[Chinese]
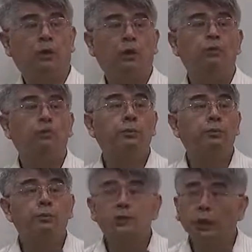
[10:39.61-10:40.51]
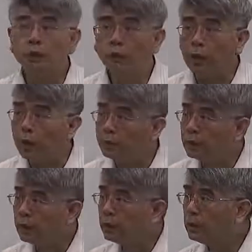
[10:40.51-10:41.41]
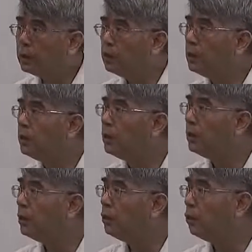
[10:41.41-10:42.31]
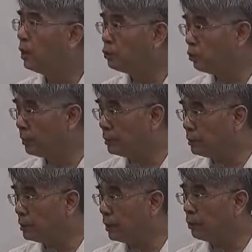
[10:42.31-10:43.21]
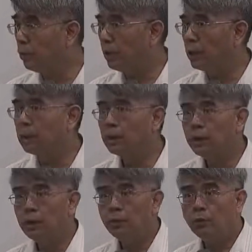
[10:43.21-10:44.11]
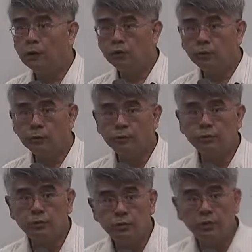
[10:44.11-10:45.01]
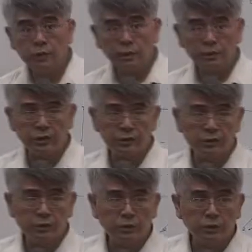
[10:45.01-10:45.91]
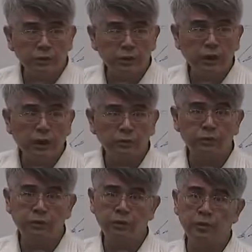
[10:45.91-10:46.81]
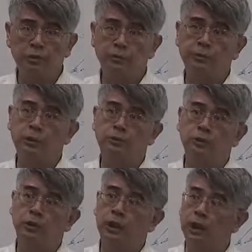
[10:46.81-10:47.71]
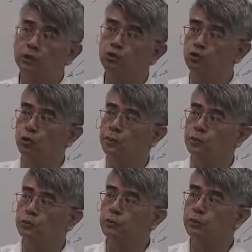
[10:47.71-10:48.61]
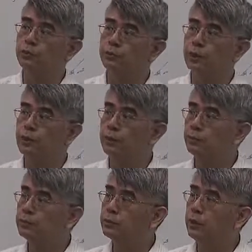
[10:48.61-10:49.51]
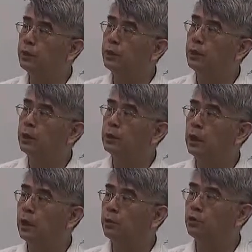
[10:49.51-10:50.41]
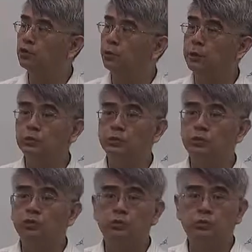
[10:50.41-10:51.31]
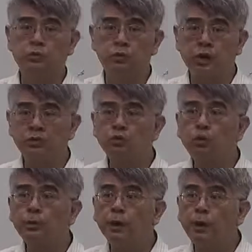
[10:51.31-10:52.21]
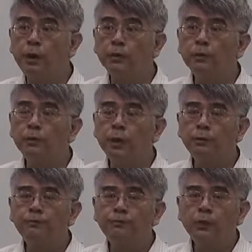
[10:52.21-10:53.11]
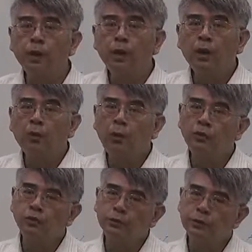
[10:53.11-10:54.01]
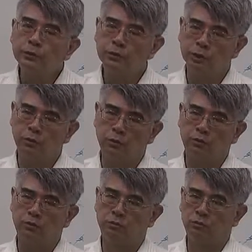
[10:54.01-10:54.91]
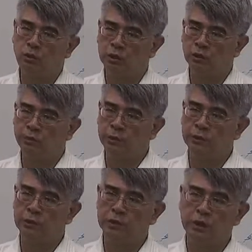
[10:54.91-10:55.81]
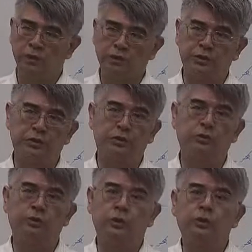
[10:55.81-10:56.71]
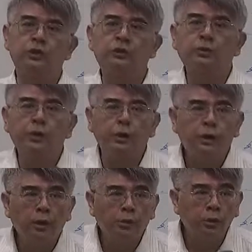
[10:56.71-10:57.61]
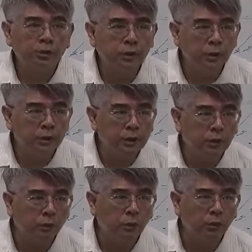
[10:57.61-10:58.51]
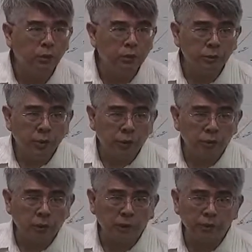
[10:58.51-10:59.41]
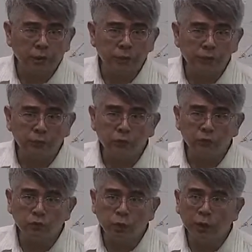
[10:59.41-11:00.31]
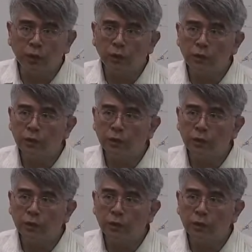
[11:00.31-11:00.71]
y 坐标是成果来的啦 y 坐标是结果啊。y 坐标是不是你想要解释的东西啊？就是你的自变数，你等号左手边就是 y 坐标啊，不是吗？等号右手边就是就是 x 坐标啊，对不对？y 坐标是结果，y 坐标是你想要解释的对象。为什么会会有这样的结果呢？为什么考试考这样的分数出来呢？